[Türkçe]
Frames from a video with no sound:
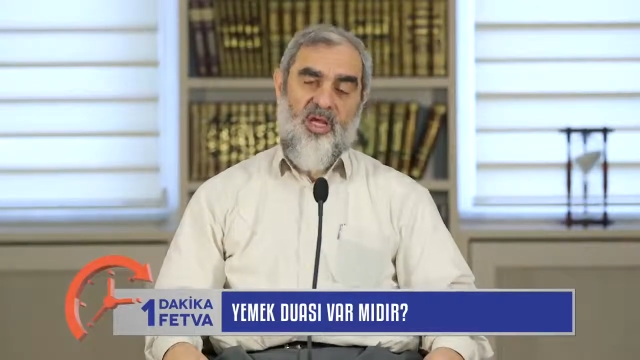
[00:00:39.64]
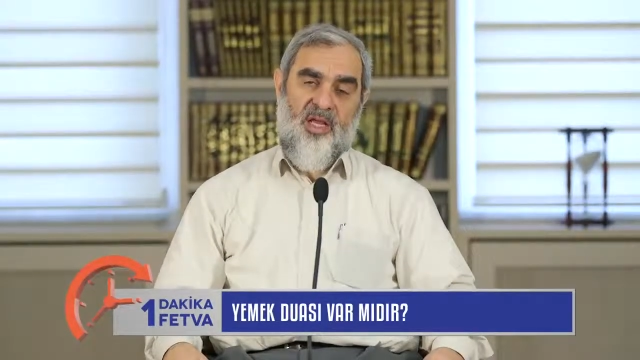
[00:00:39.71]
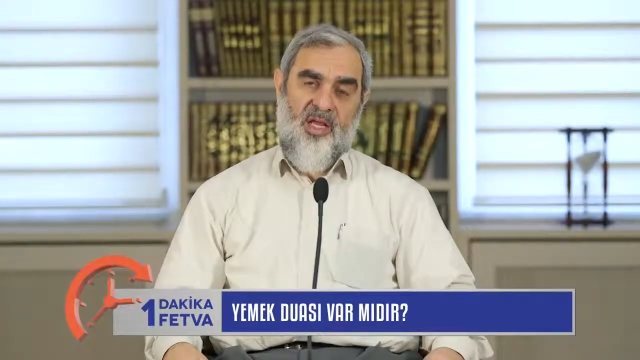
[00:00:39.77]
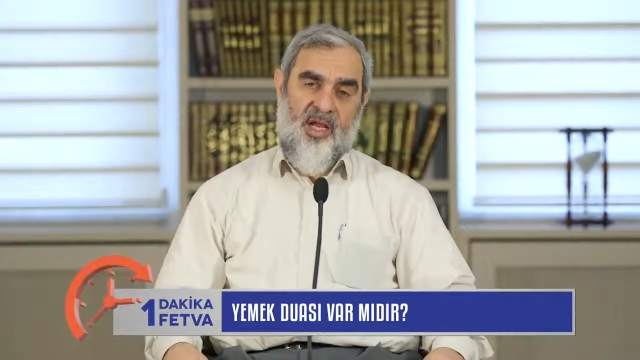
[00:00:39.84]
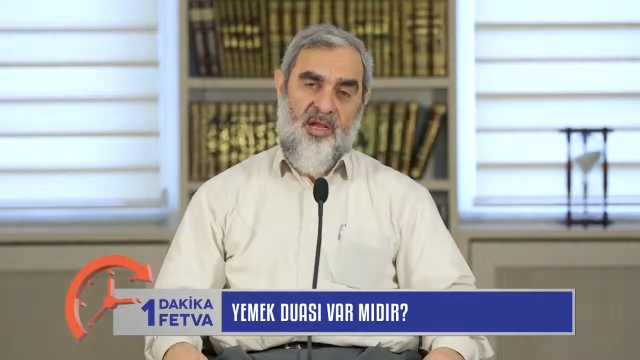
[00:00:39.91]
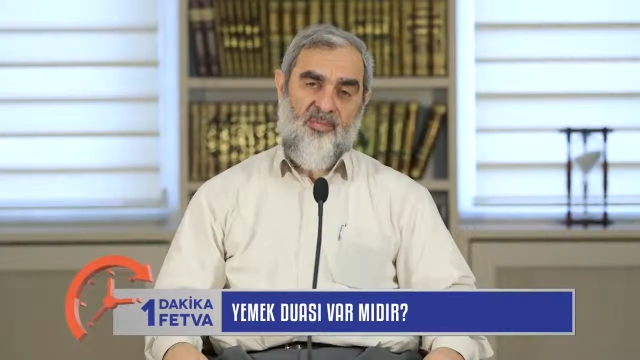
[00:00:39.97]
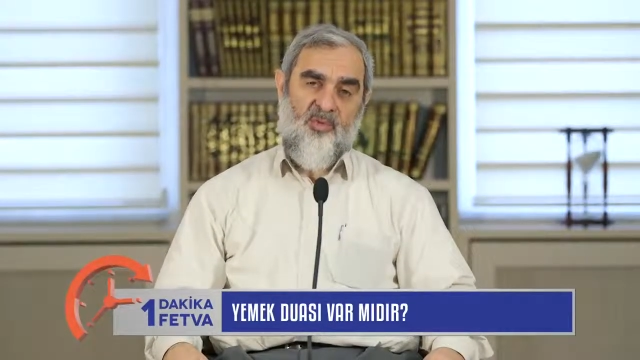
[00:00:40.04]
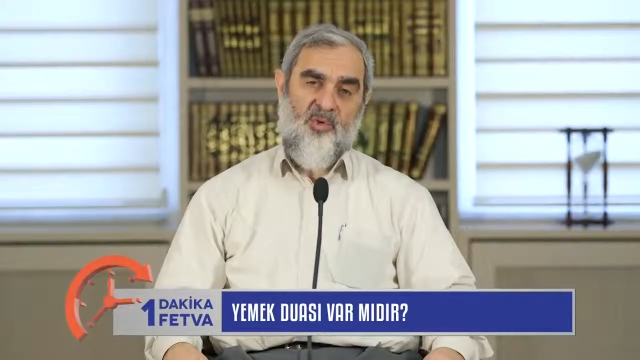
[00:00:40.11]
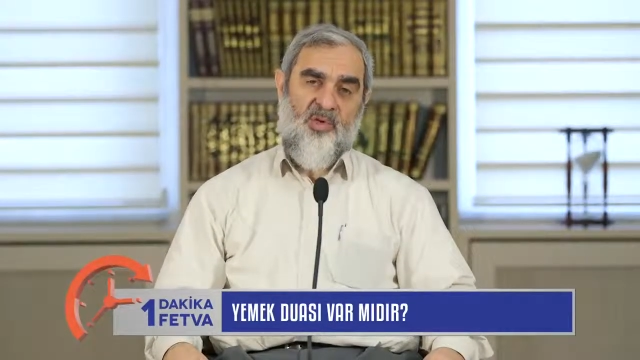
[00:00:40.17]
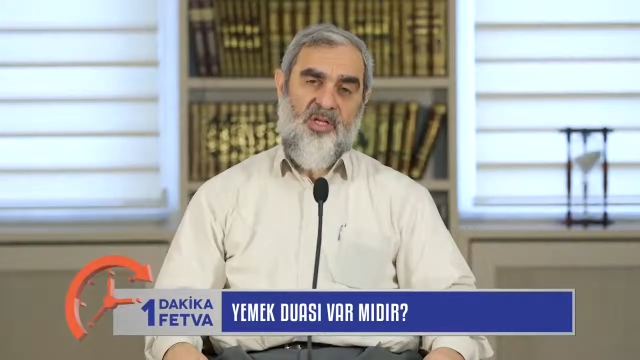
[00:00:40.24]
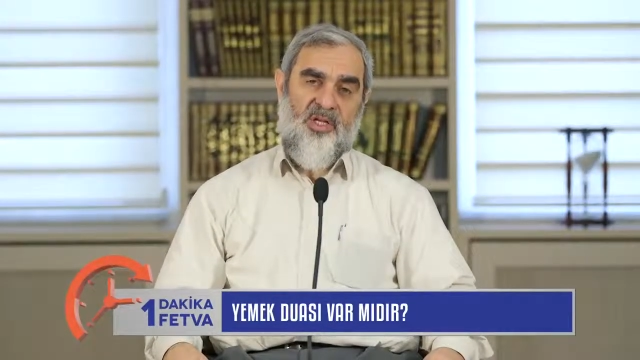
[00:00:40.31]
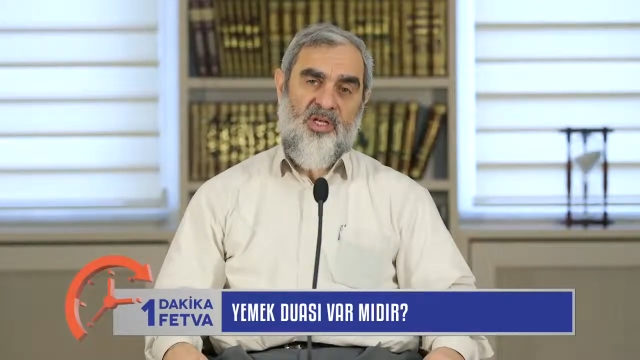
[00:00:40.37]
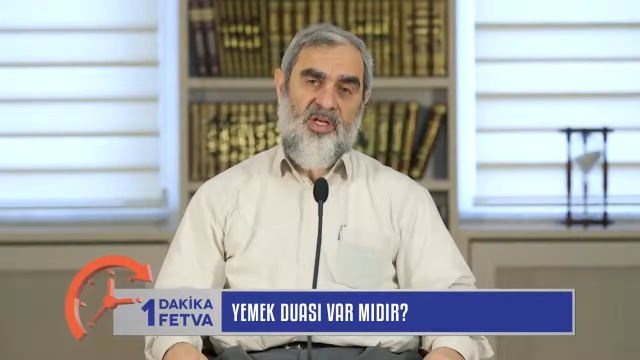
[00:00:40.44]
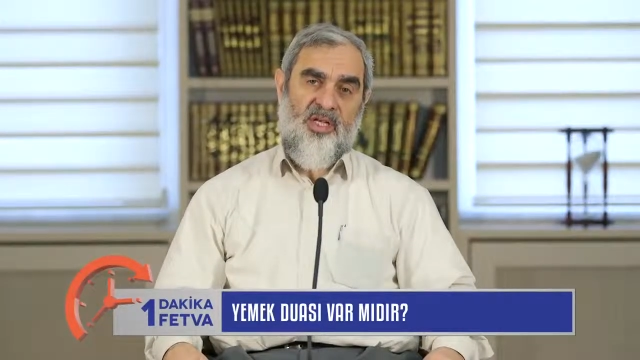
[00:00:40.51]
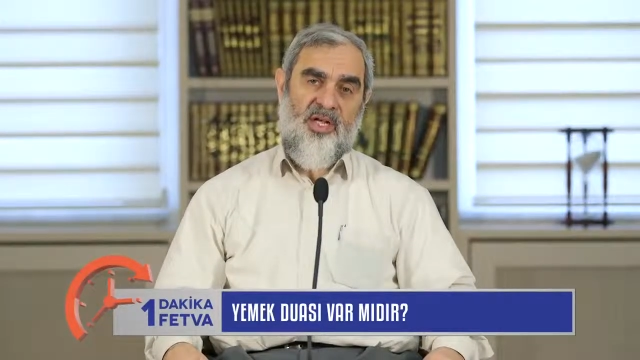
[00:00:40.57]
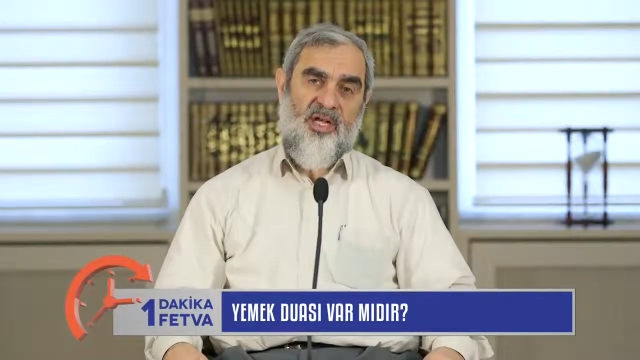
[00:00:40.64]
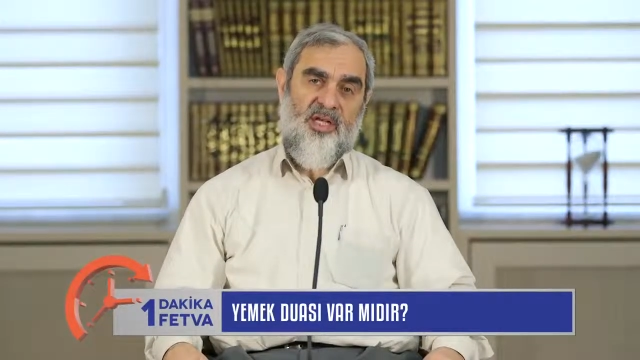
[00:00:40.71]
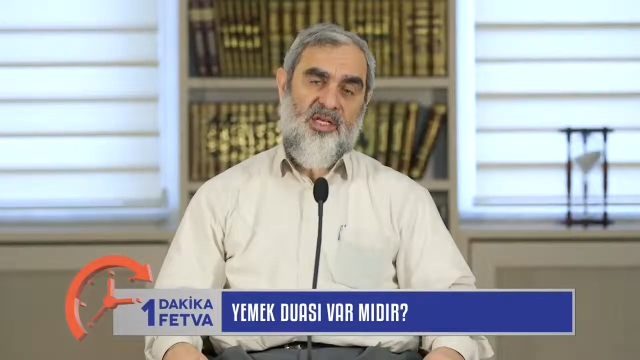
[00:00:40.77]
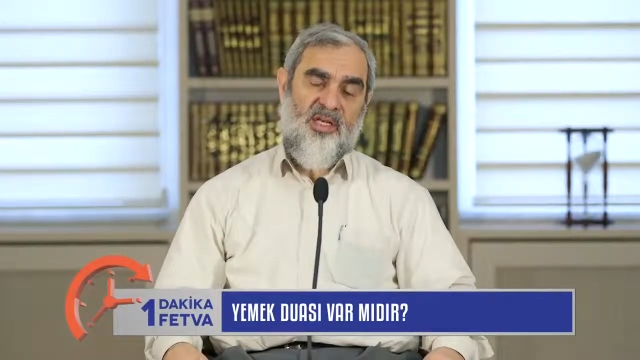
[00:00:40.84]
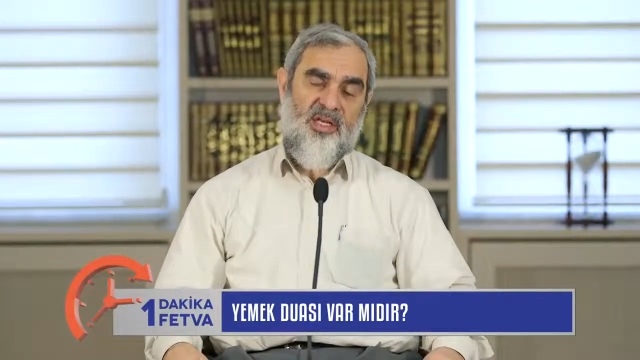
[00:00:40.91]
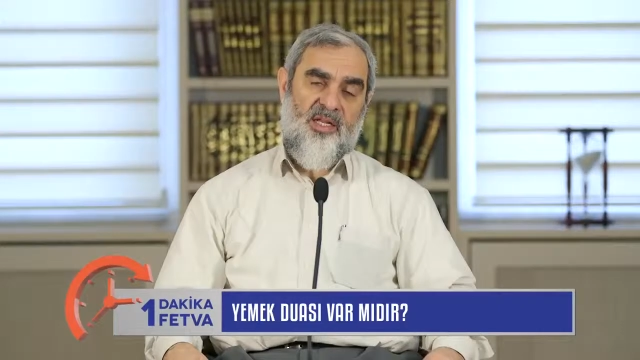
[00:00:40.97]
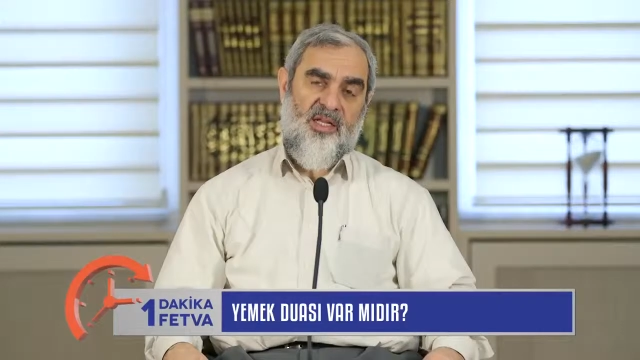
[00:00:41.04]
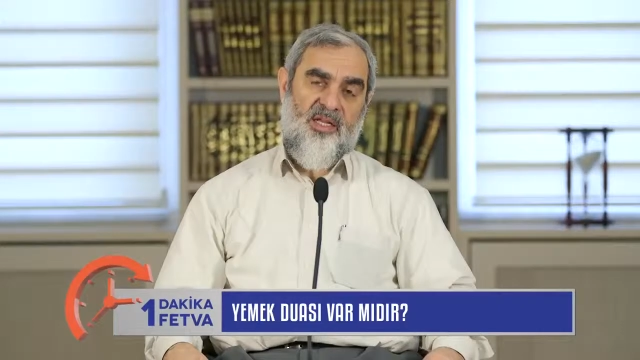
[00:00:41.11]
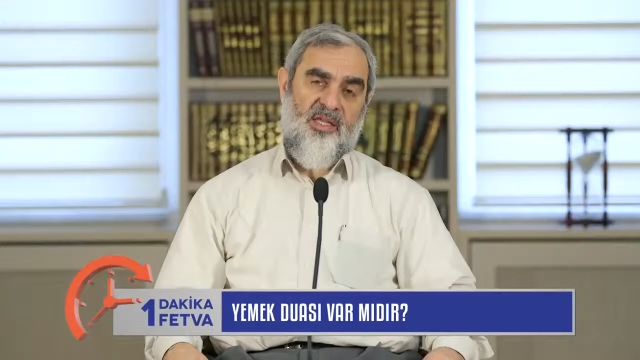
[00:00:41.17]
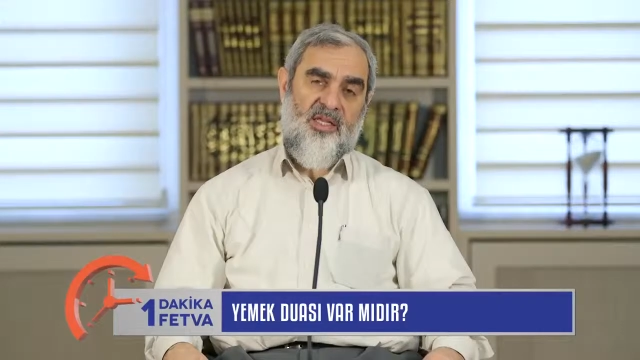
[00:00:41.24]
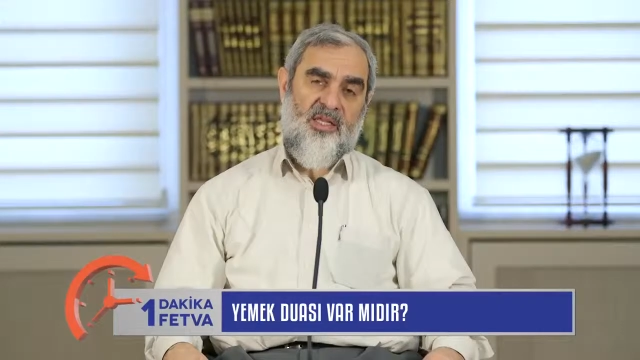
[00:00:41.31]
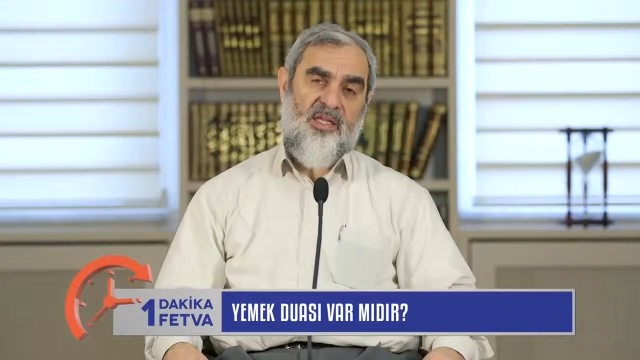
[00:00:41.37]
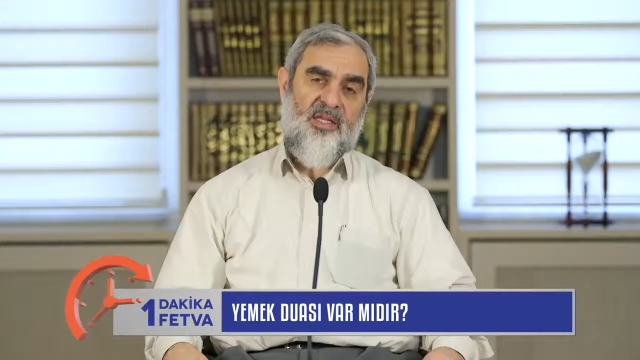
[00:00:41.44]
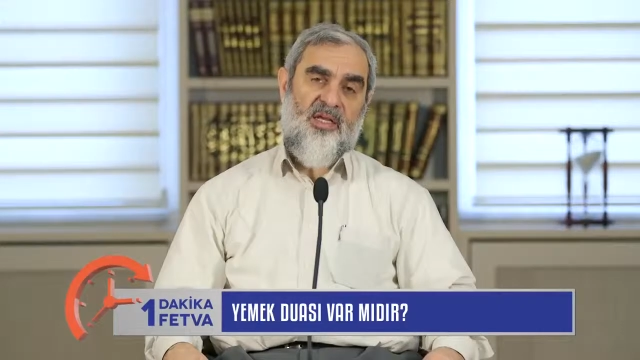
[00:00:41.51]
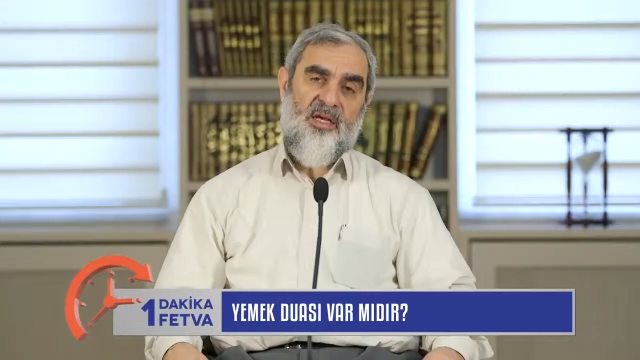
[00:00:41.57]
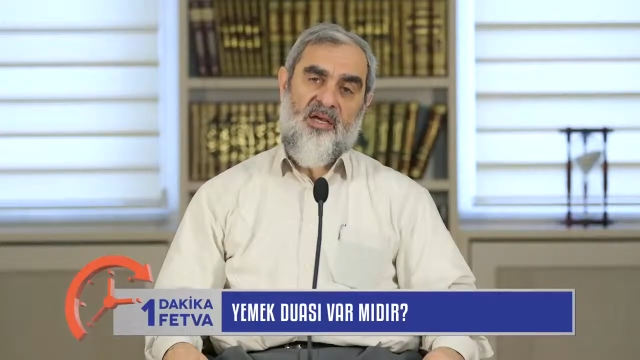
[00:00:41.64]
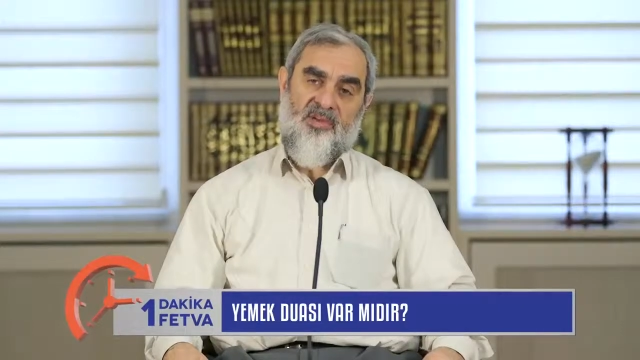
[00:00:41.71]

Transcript: Elhamdülillahillezî